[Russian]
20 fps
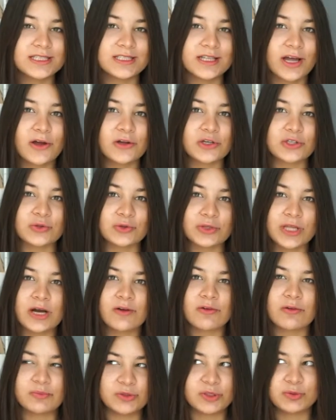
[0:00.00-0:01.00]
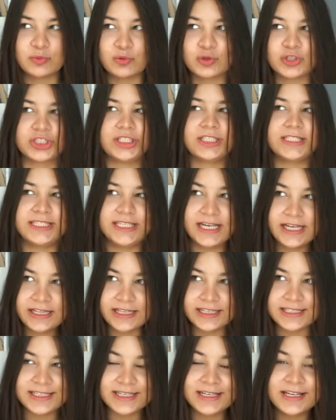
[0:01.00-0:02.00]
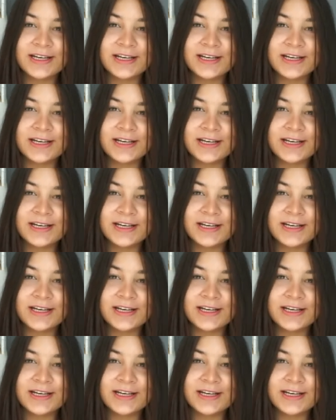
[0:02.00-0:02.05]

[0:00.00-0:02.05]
знают, что так вообще можно делать,